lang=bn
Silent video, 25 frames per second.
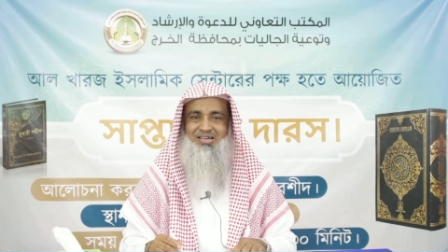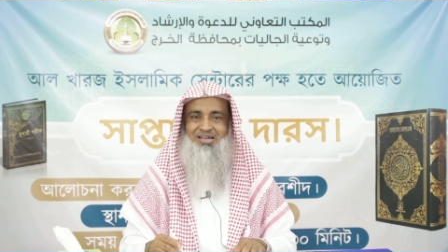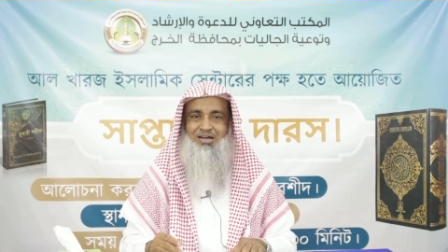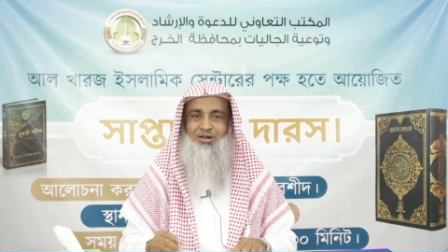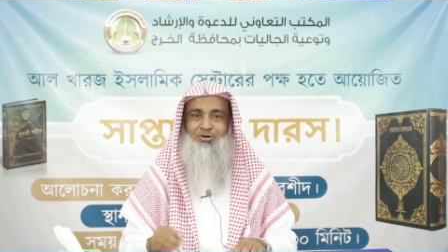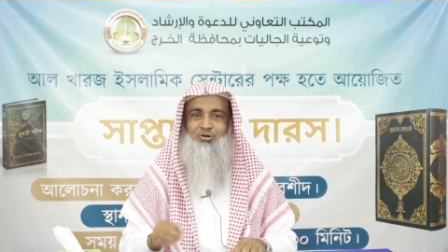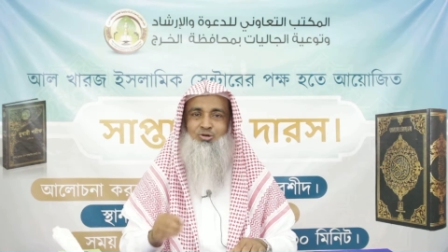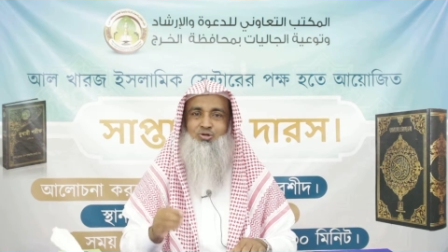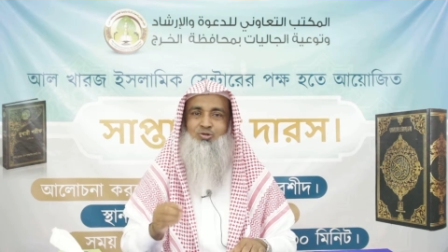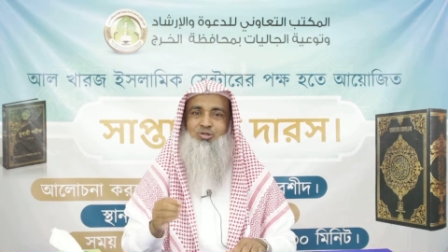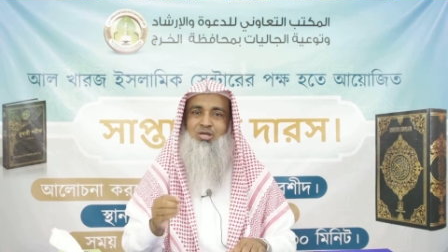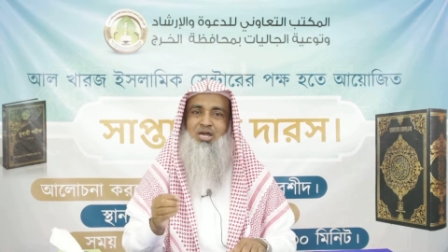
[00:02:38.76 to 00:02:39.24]

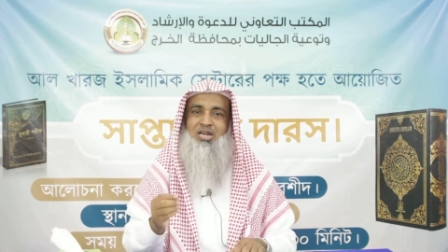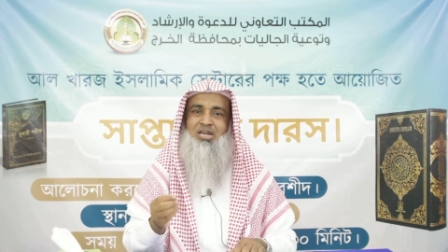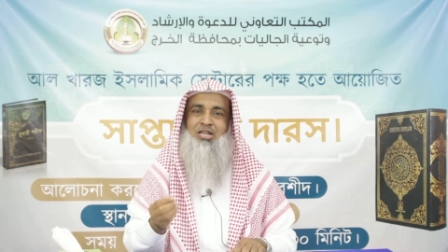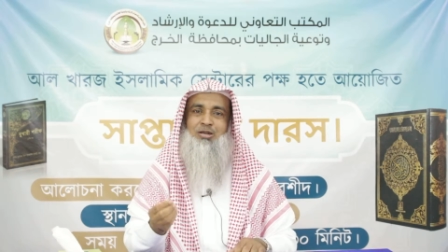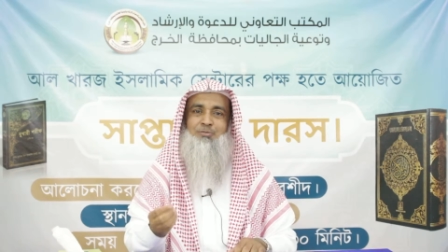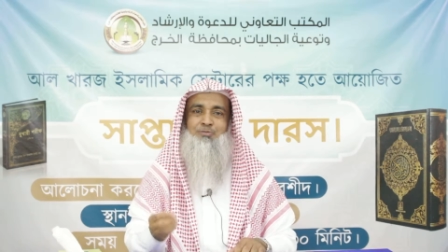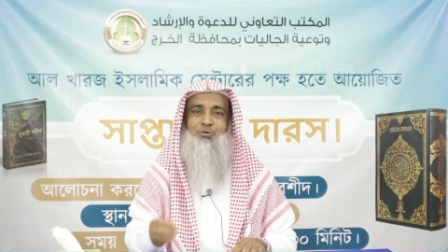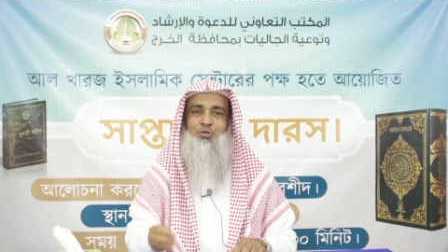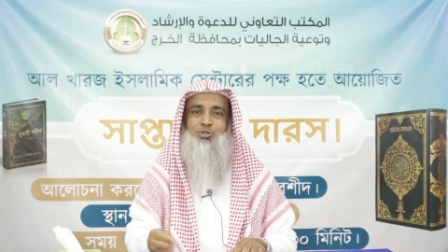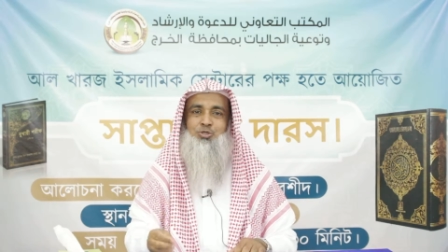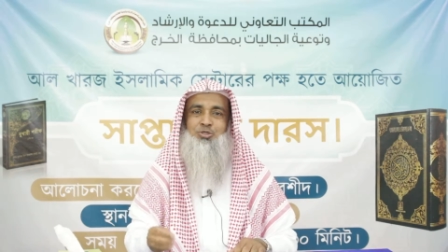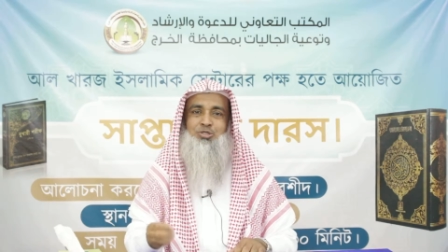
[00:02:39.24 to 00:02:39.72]
কারণ শুধু
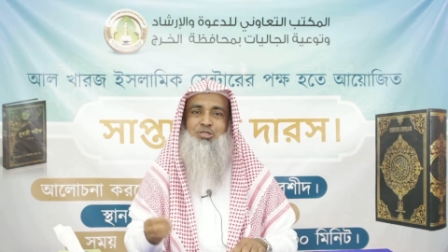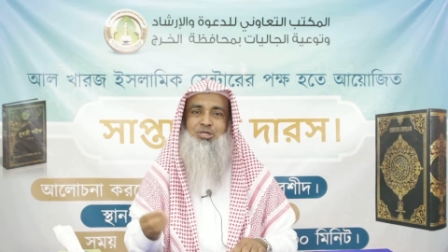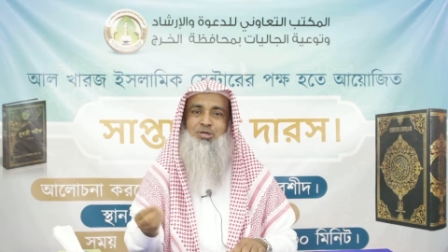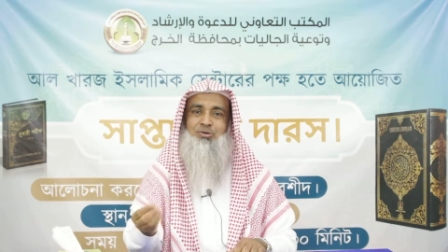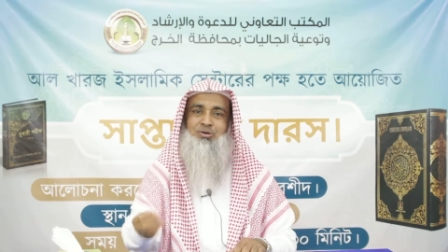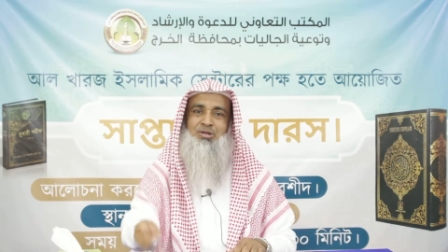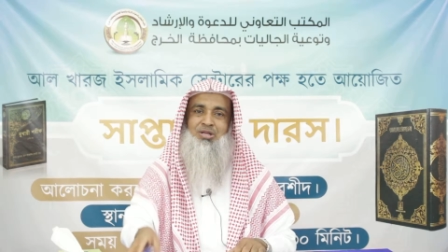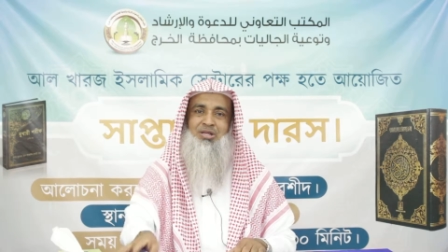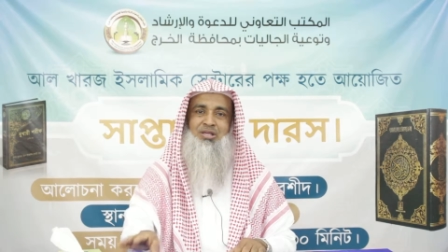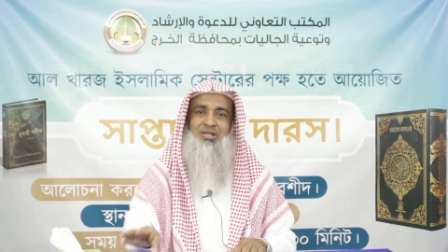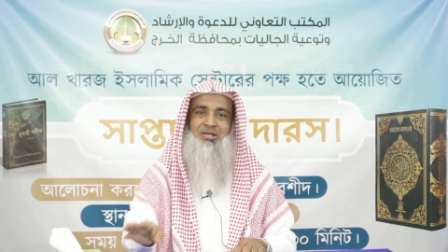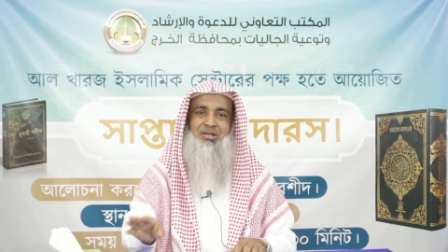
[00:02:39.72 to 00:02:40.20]
আল্লাহর প্রশংসা
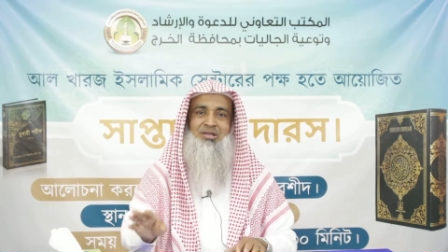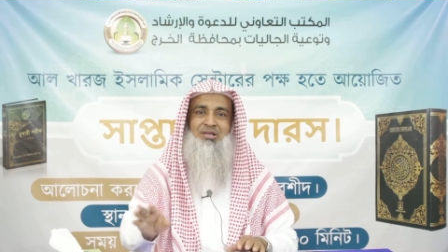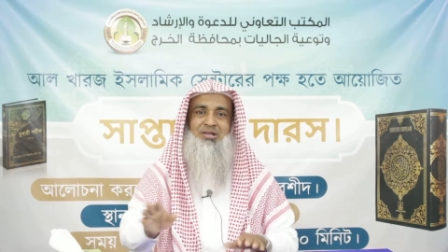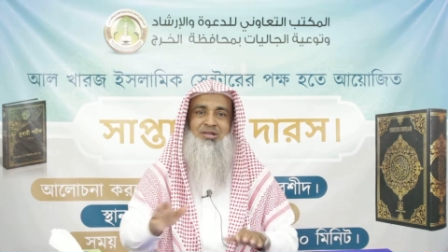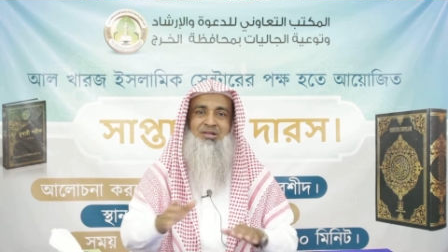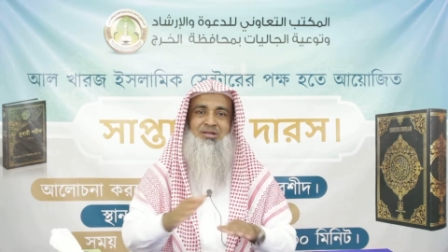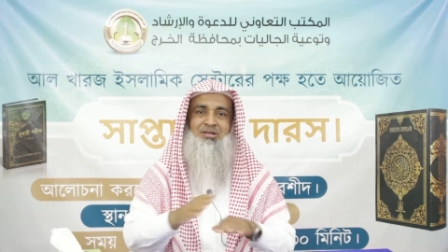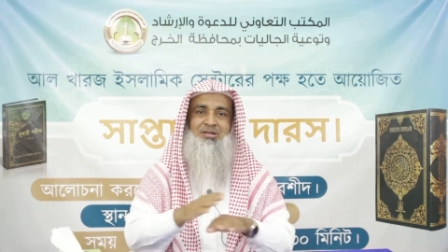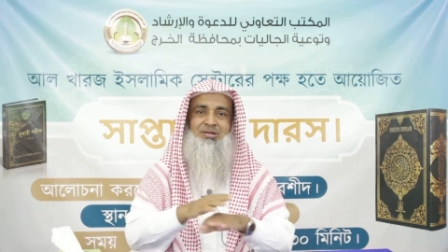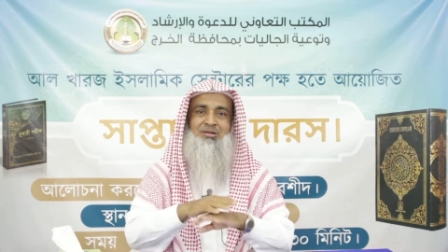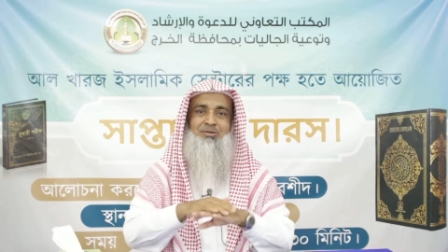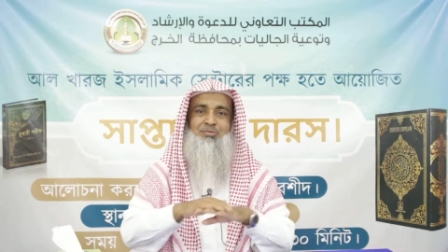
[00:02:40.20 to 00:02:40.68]
করেই
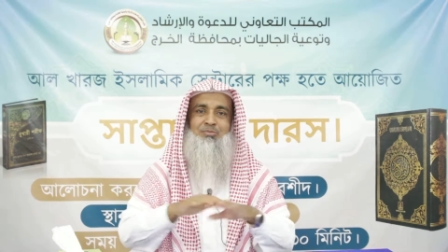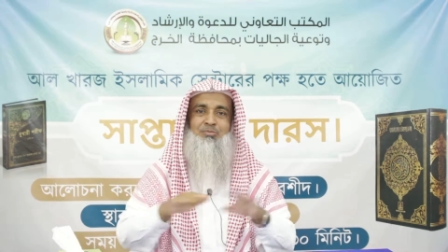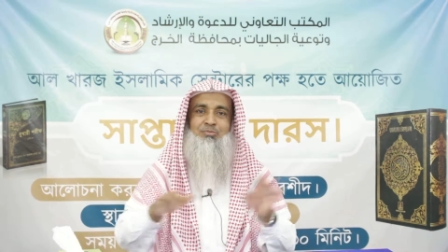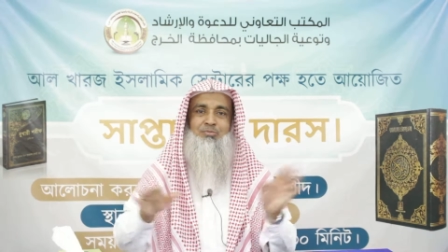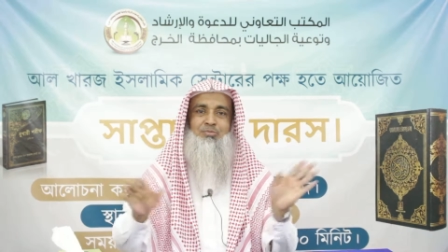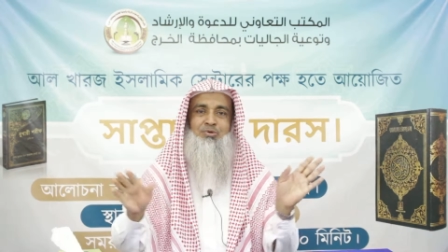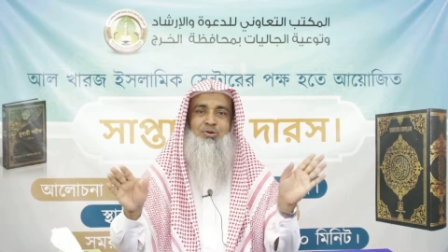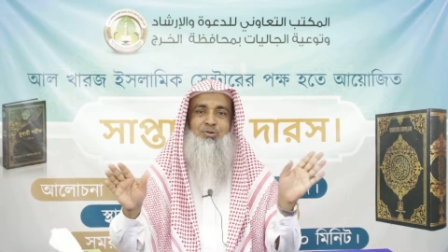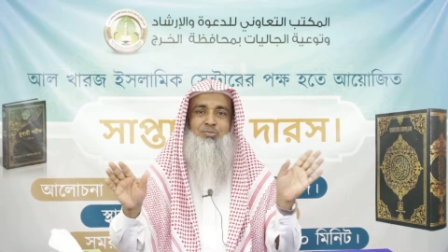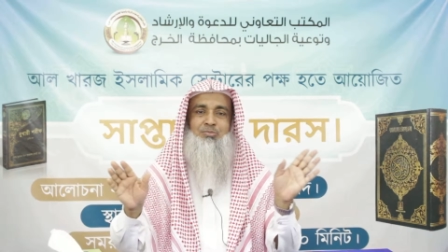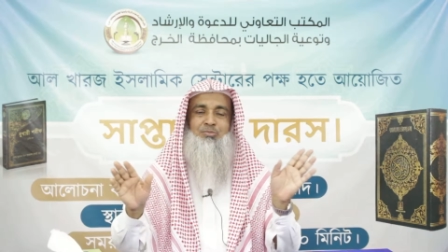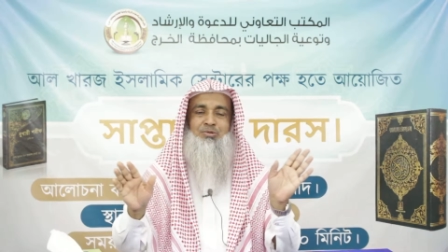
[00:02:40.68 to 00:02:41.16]

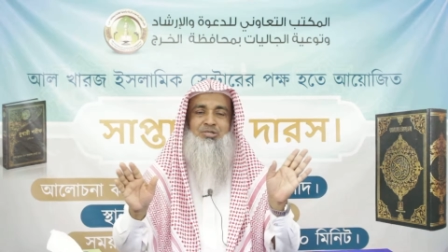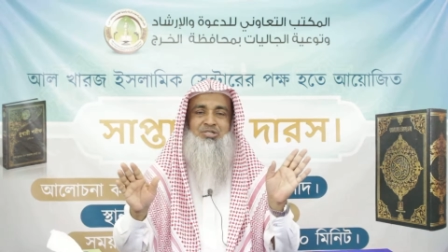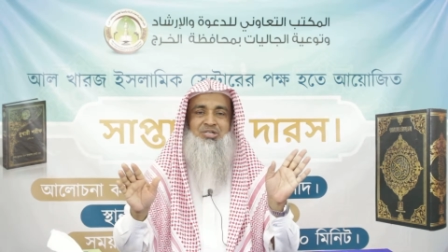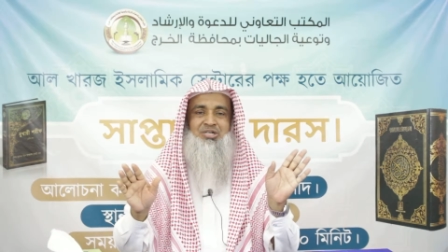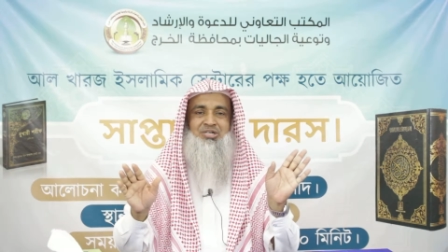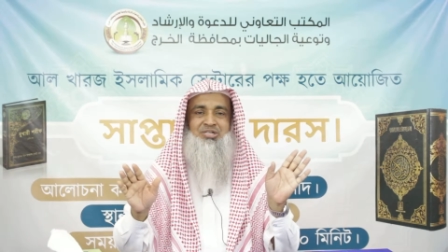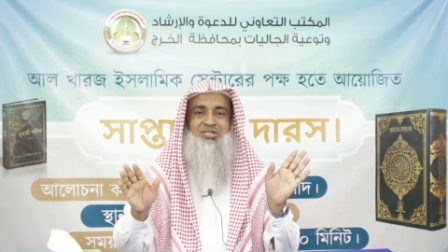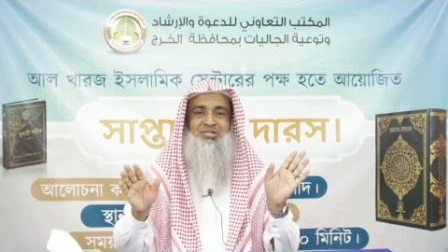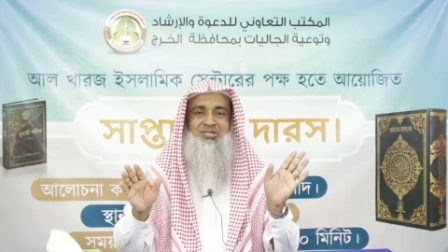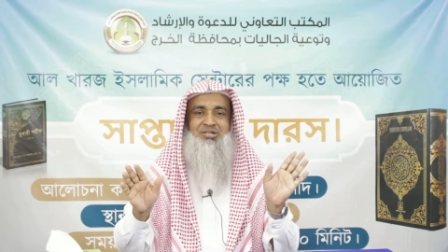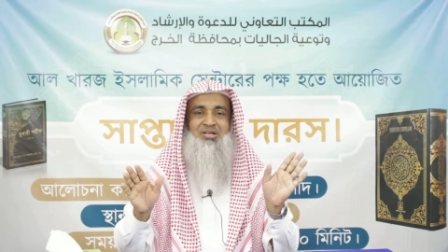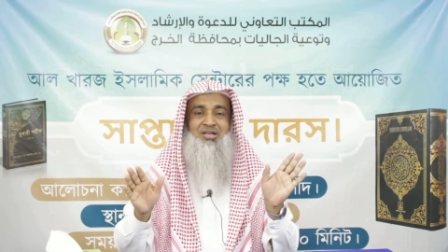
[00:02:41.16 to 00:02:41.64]

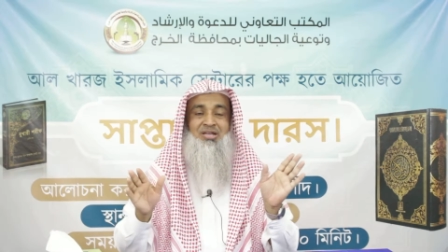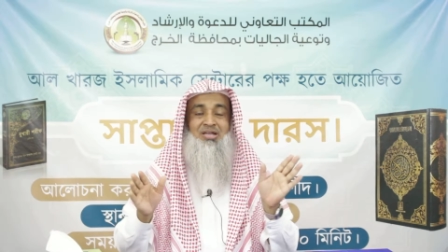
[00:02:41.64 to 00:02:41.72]
শেষ